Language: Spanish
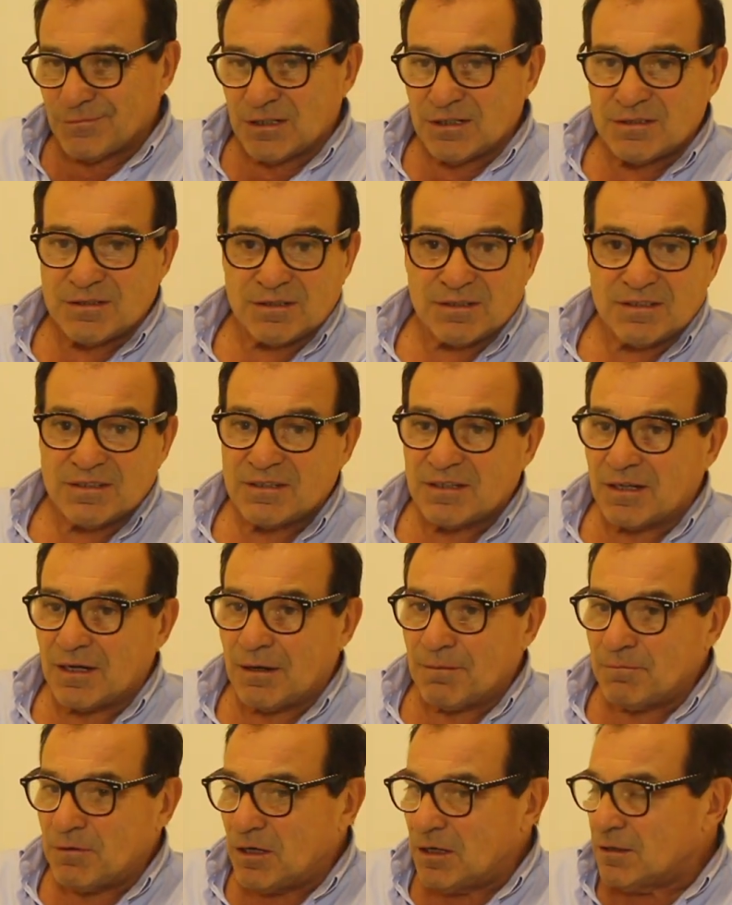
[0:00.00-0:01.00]

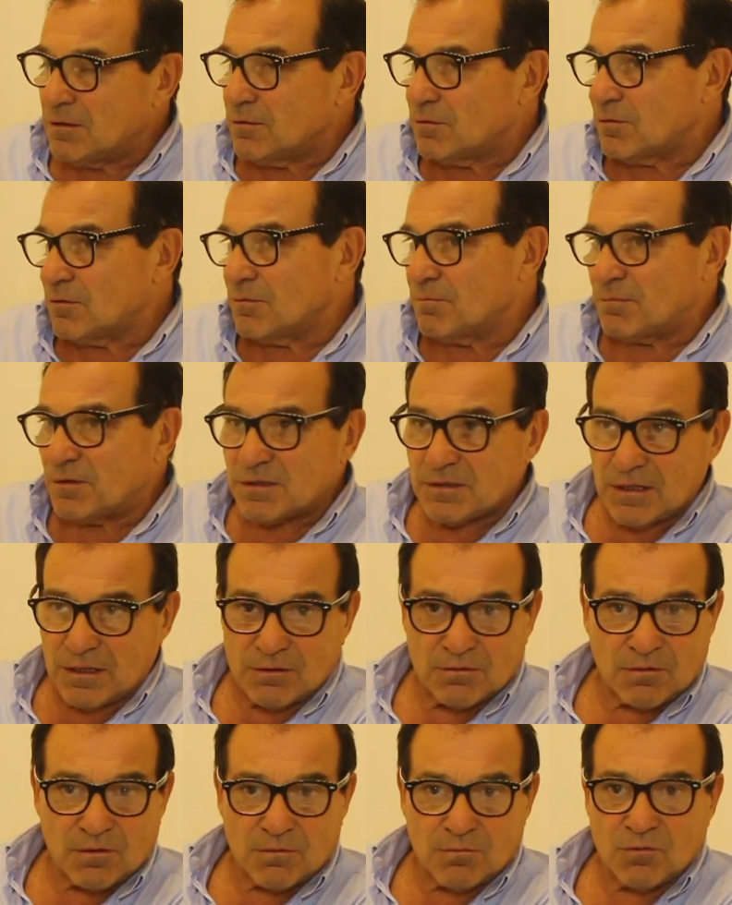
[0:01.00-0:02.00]
de,
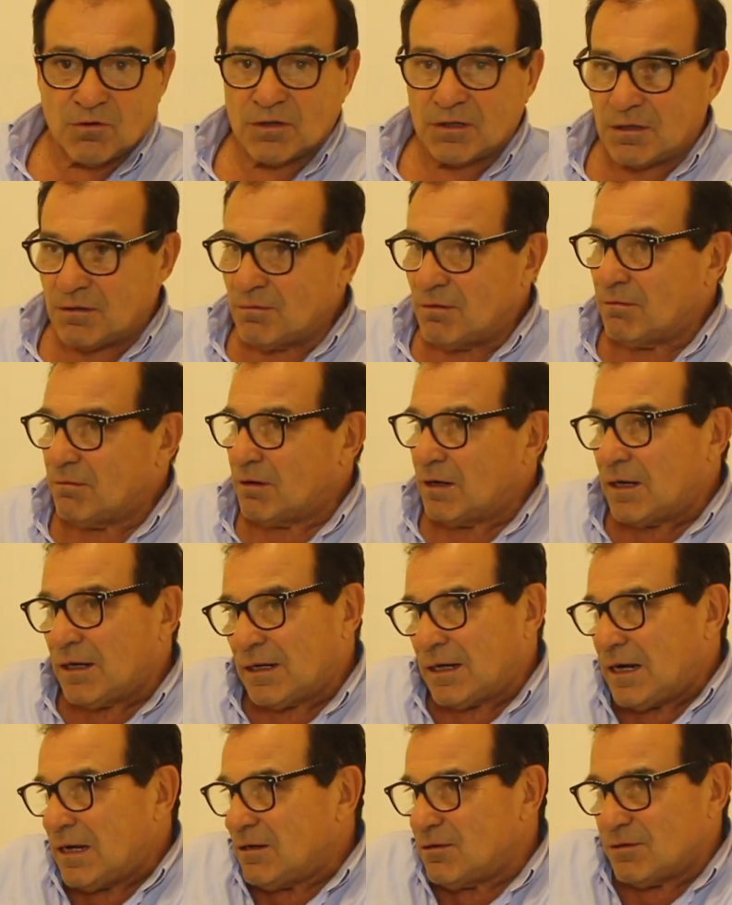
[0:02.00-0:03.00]
empezaron como que iba a
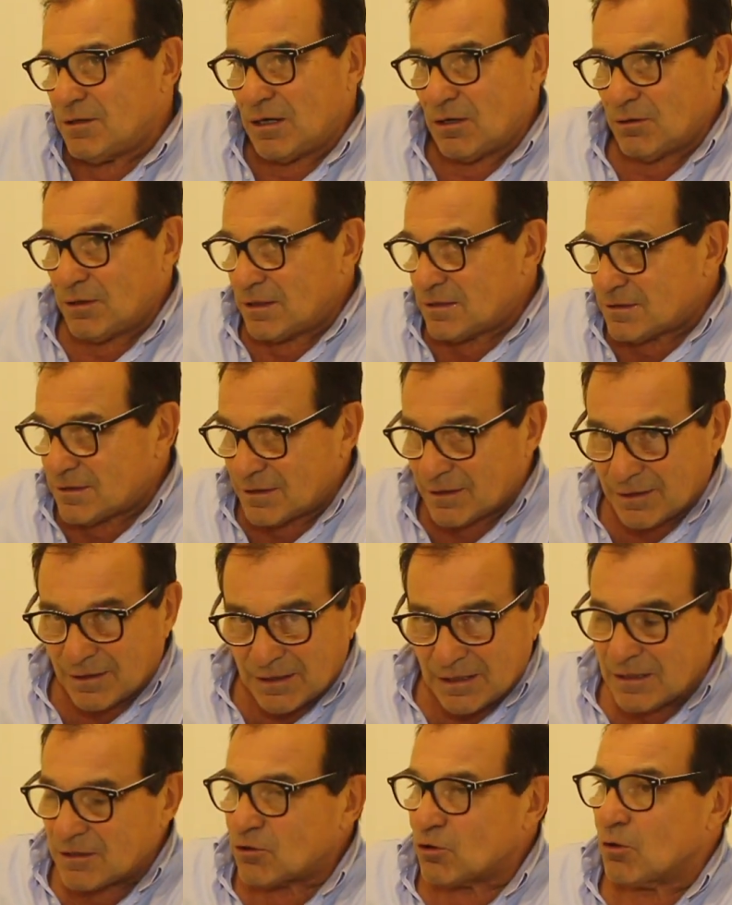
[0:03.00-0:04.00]
bajar algo y ahora se
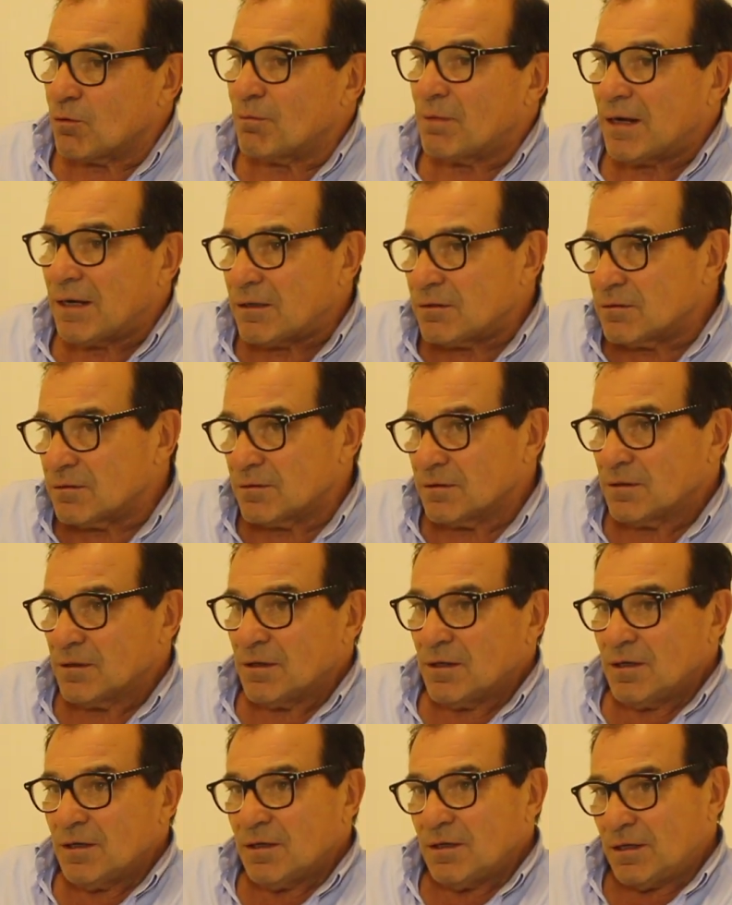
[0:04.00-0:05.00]
retomaron
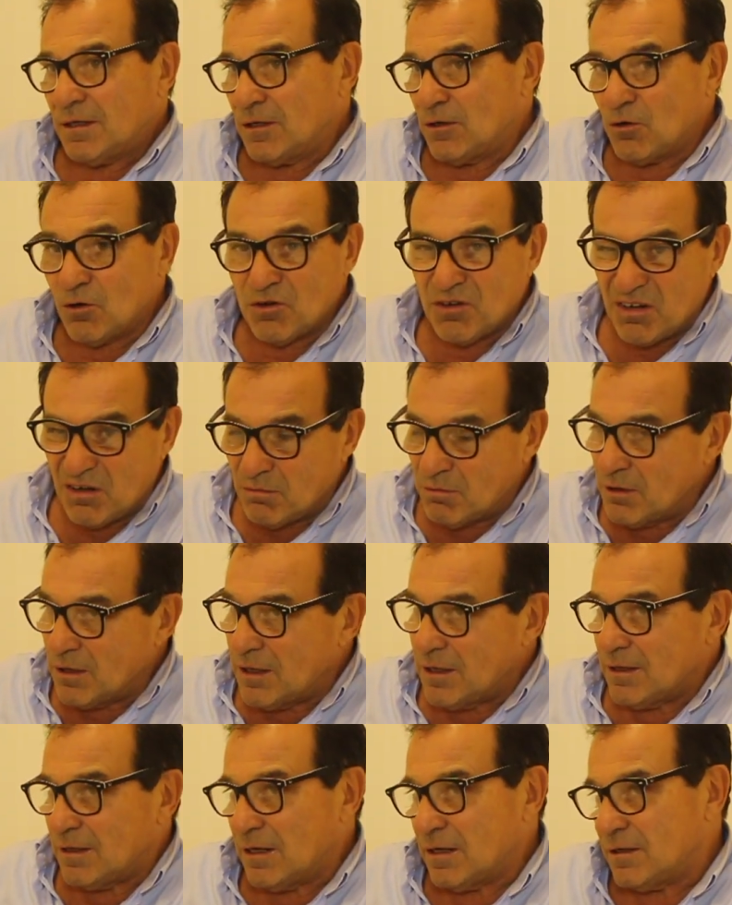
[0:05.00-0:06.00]
en los
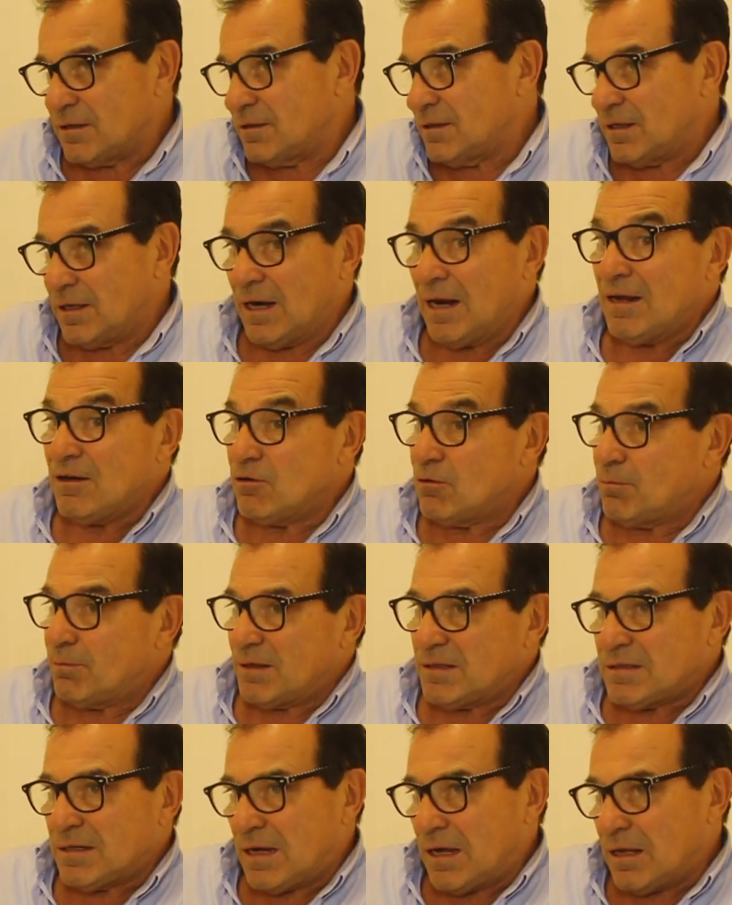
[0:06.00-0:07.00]
niveles del año
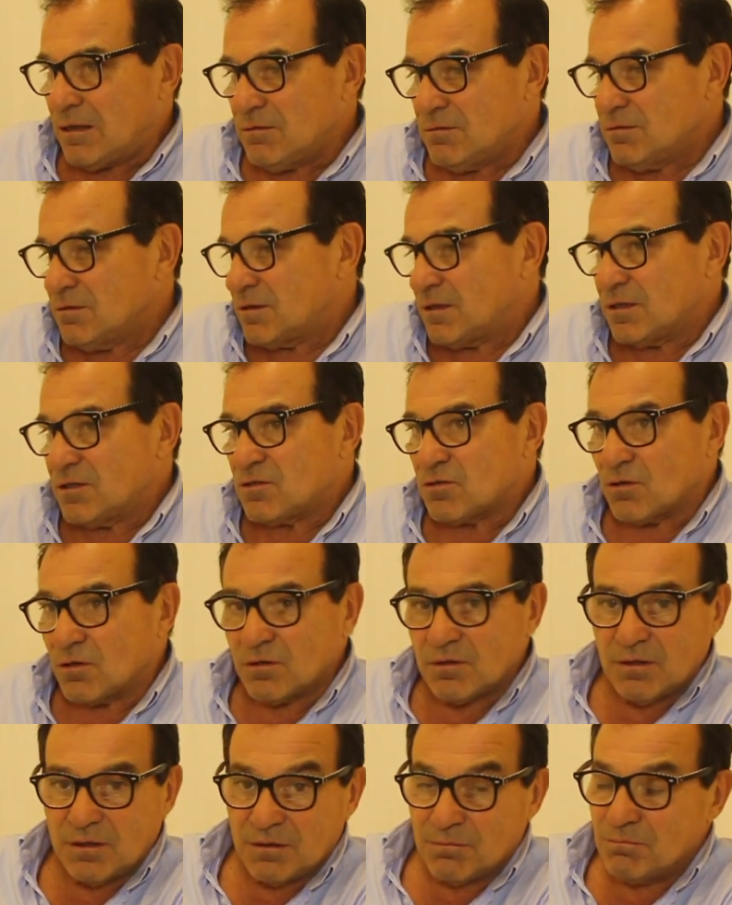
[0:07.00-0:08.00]
pasado que
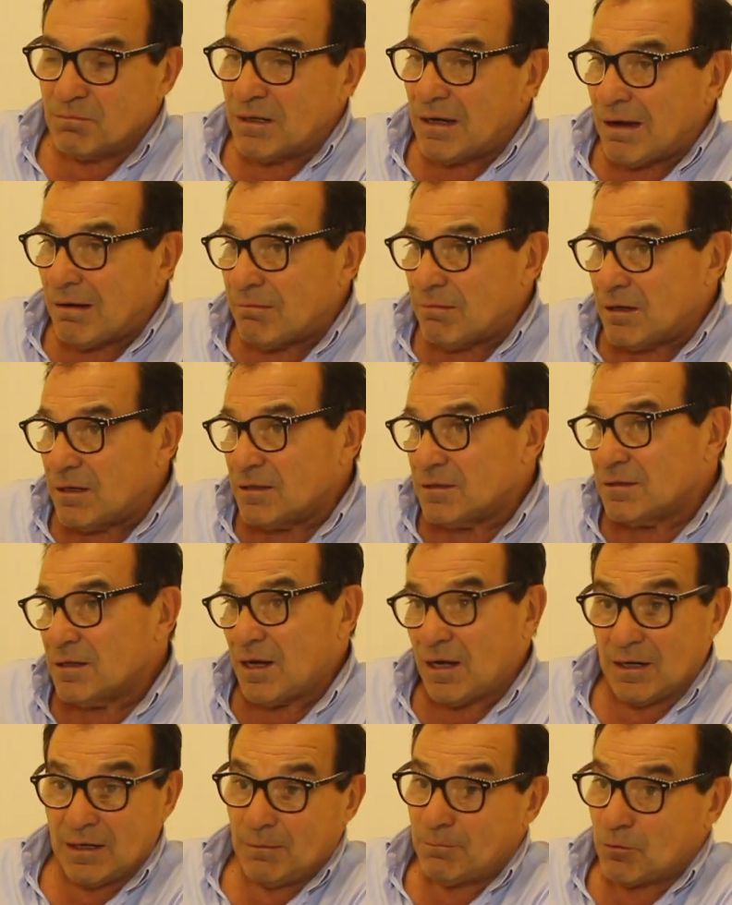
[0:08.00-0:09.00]
son inviables
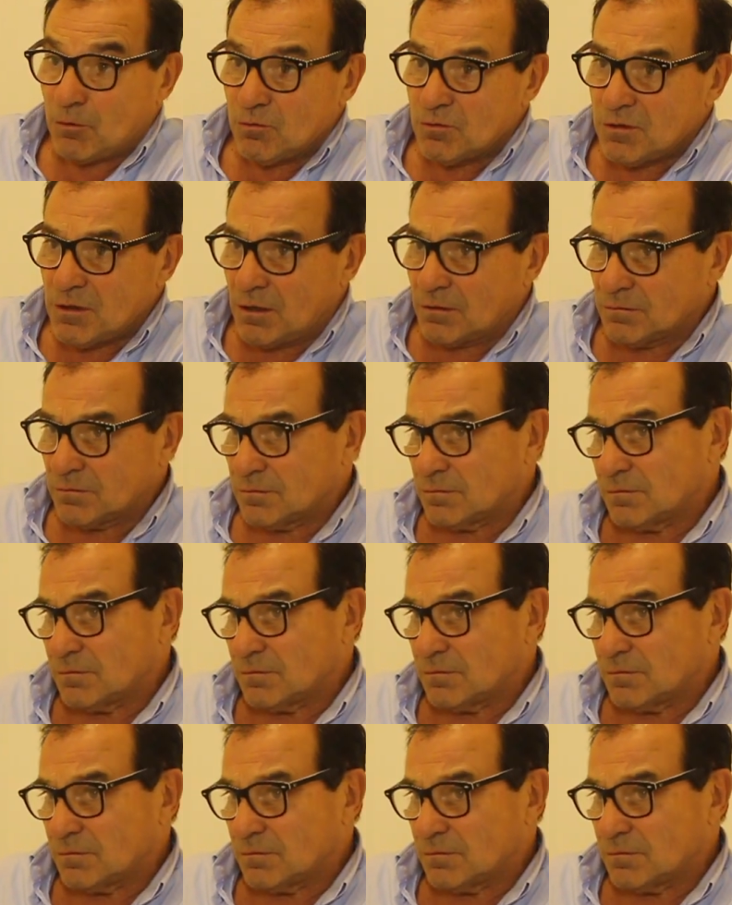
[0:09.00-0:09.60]
a la producción.